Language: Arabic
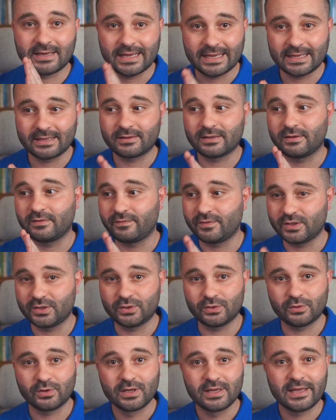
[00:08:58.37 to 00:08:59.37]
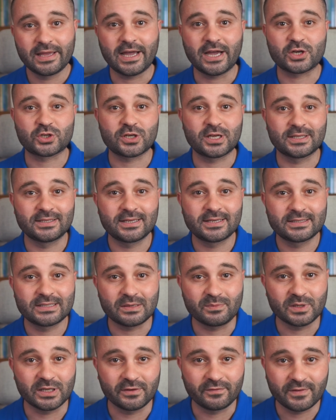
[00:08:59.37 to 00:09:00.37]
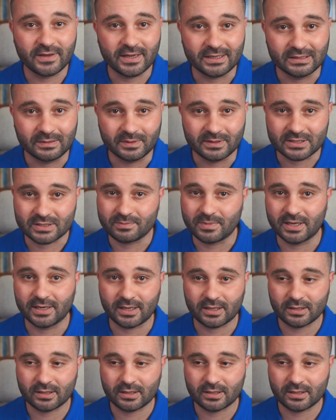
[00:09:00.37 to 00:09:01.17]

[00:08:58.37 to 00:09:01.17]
هذا الفيديو عشان تكتمل الفائدة بالنسبة